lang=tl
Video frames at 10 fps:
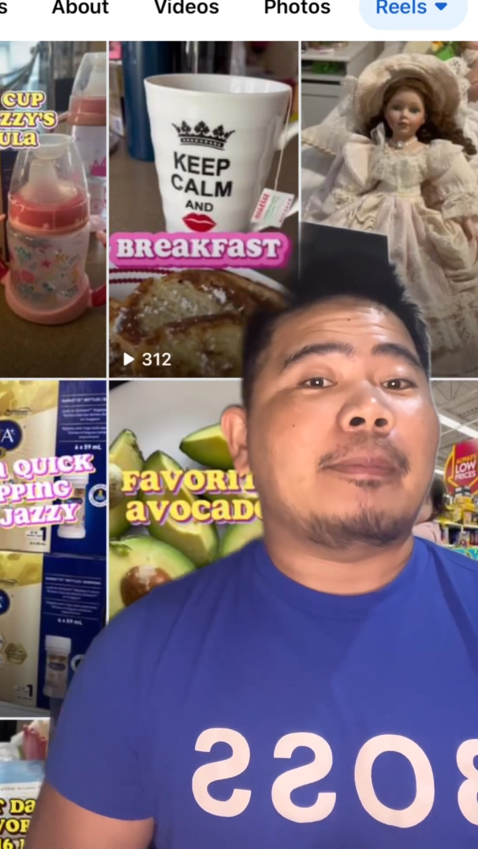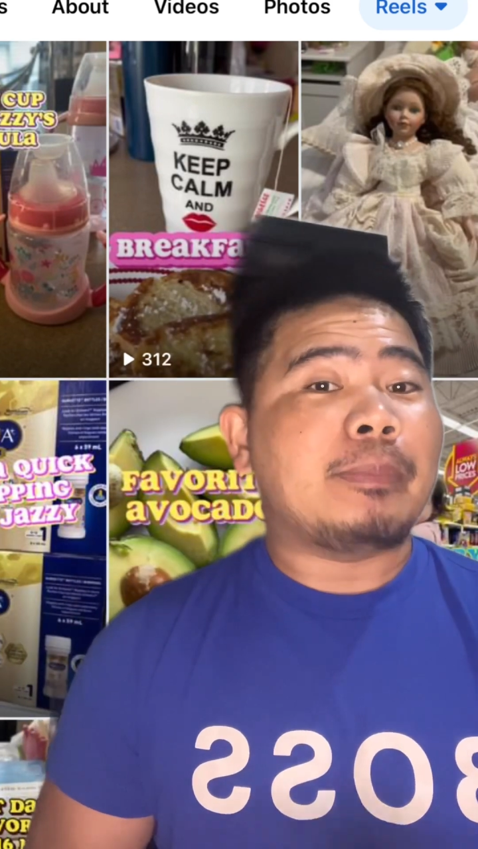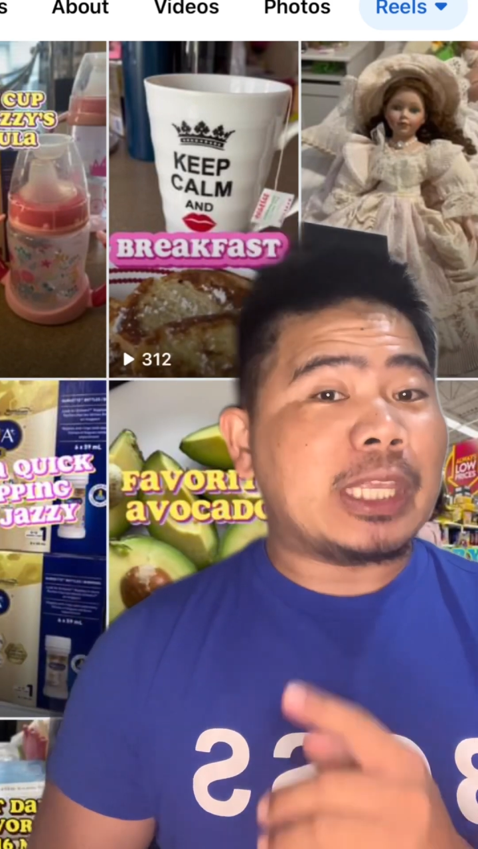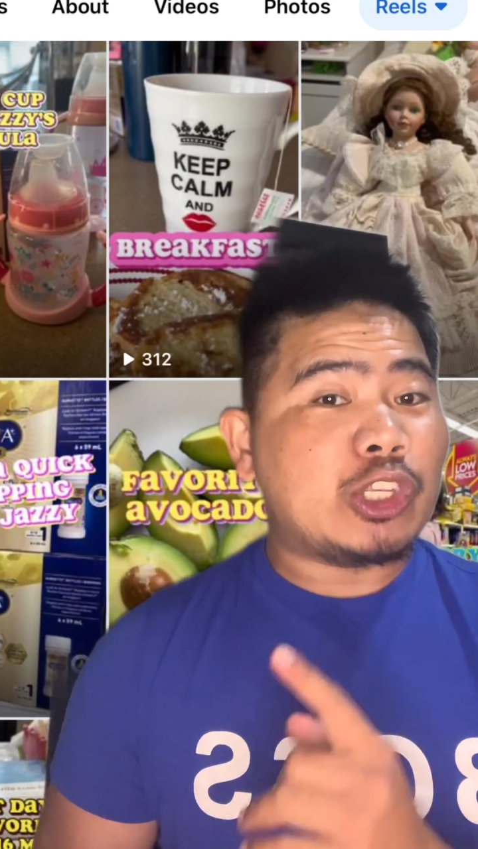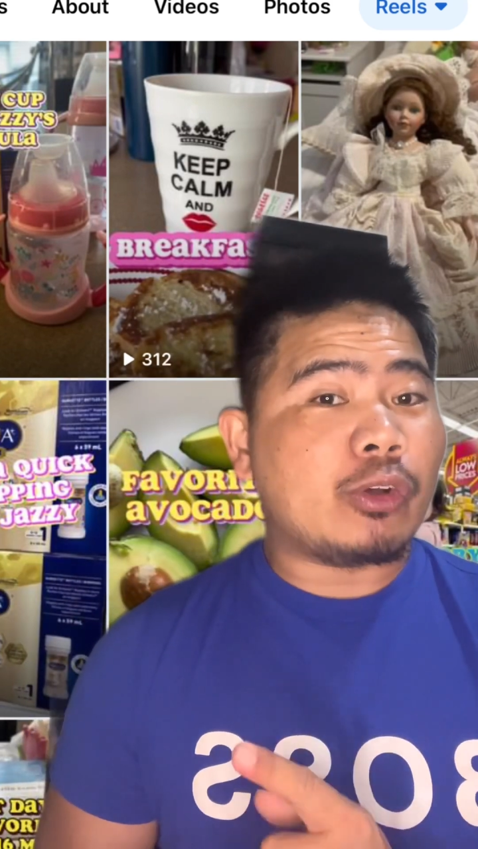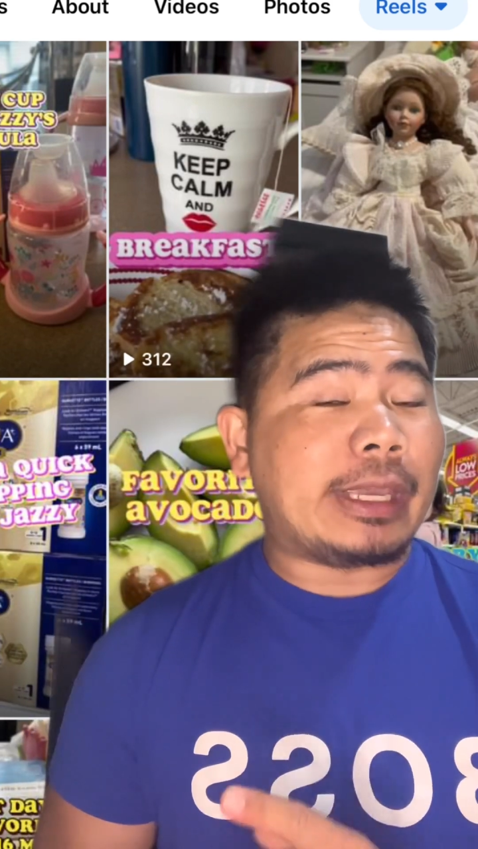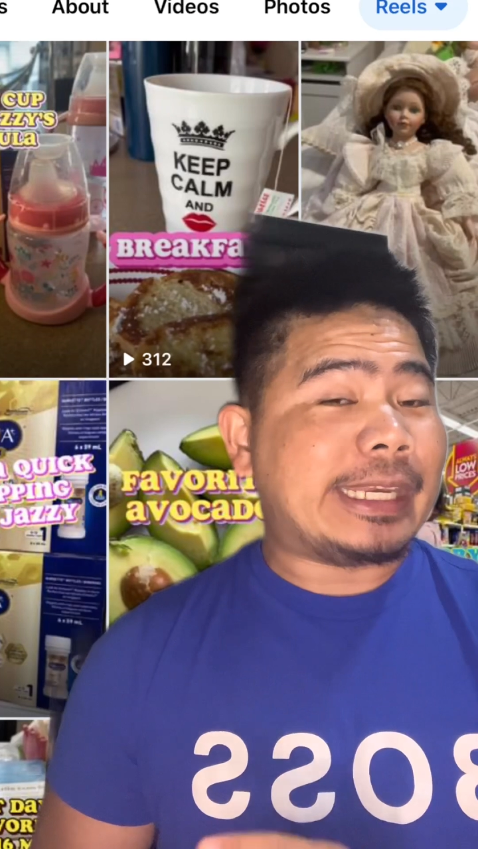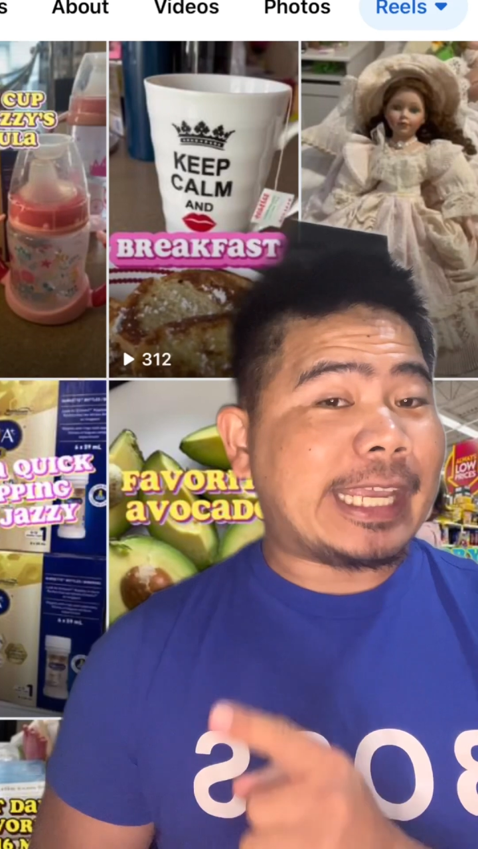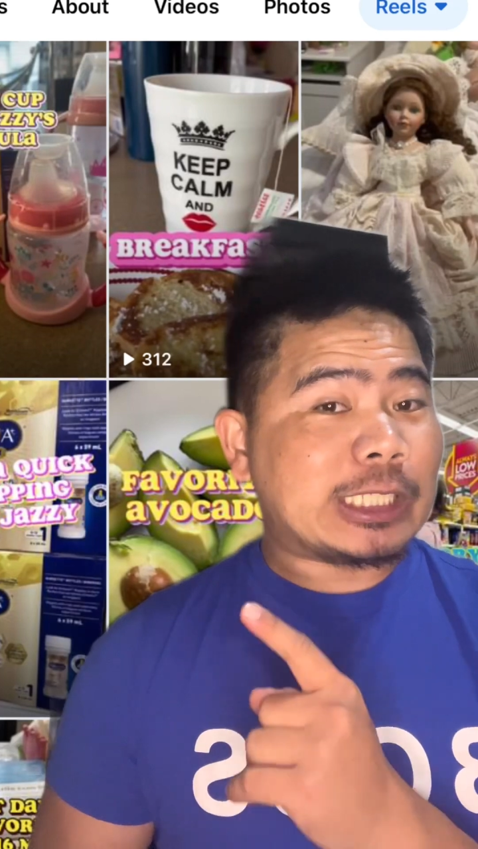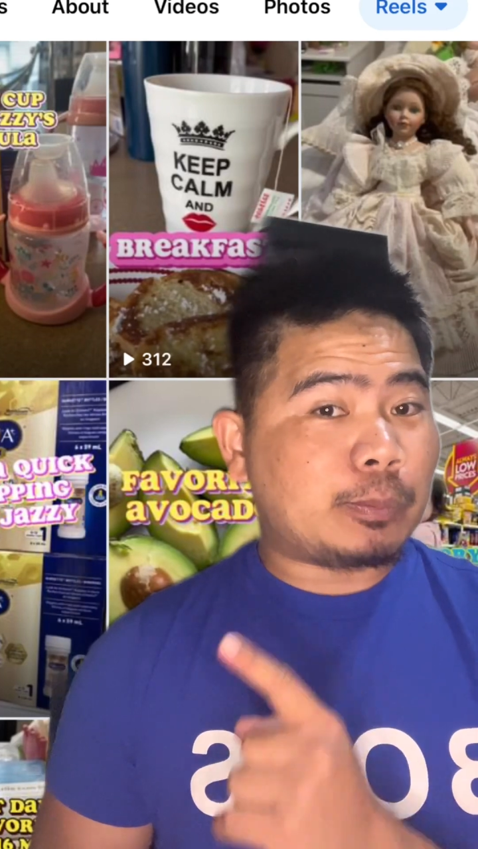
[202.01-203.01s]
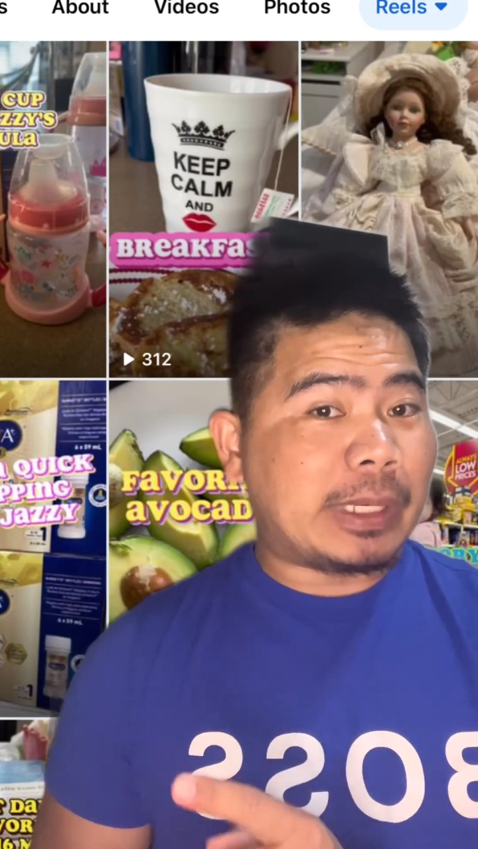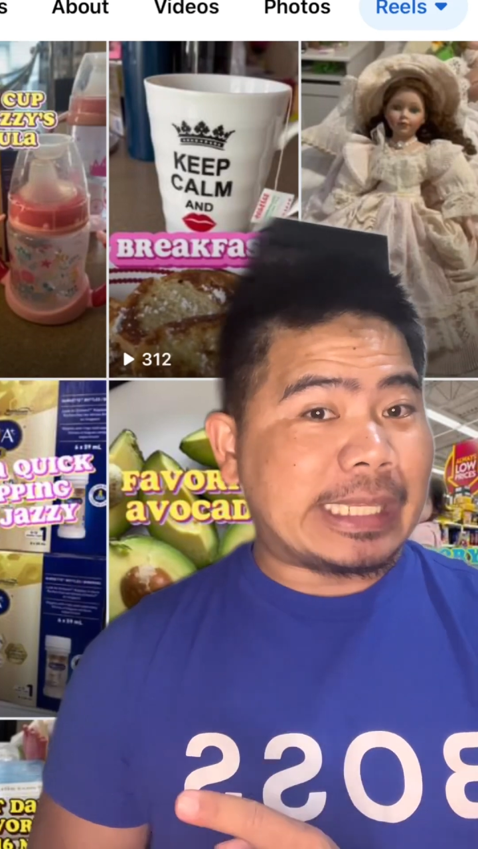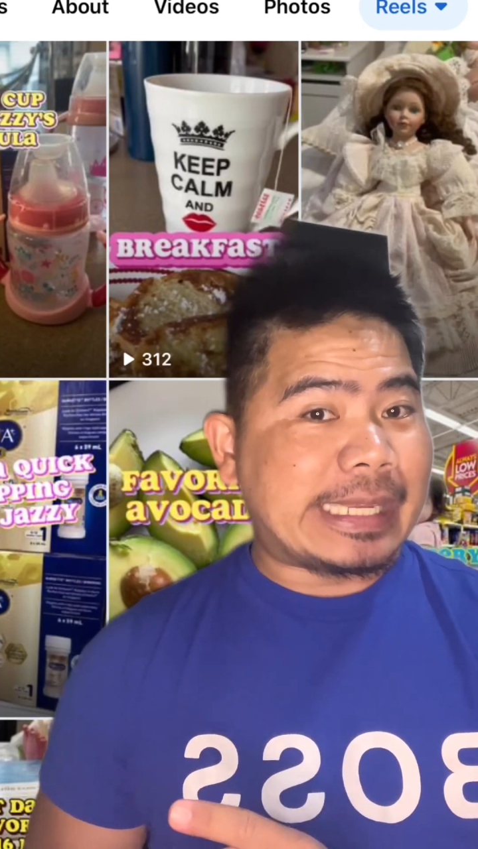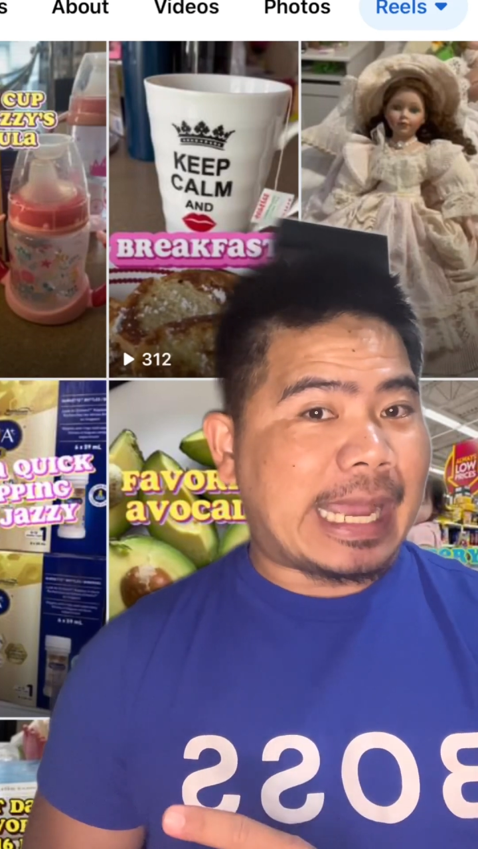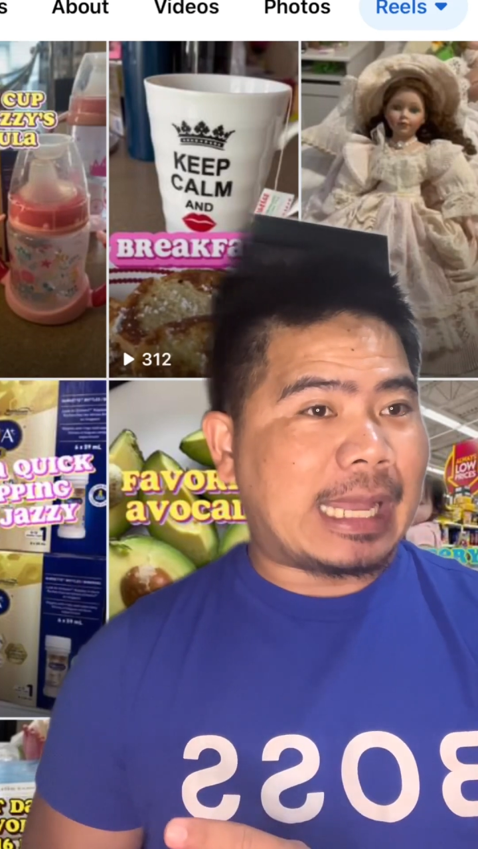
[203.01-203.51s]
video,
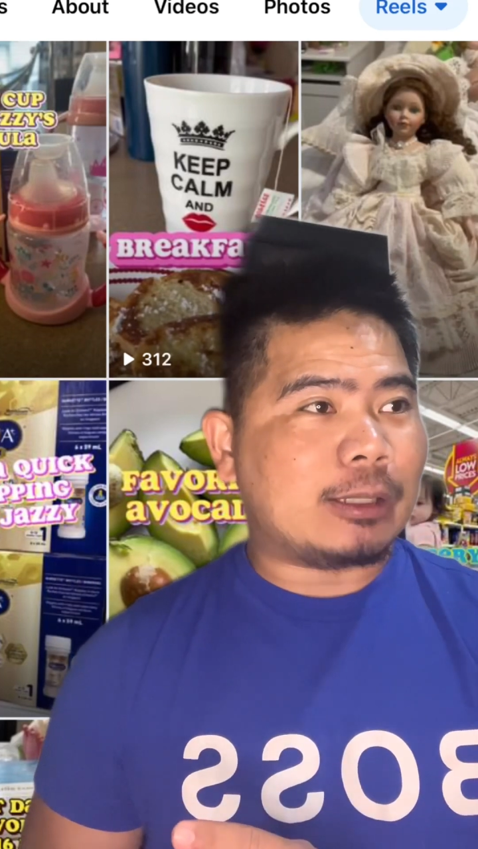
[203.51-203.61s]
in-explain niya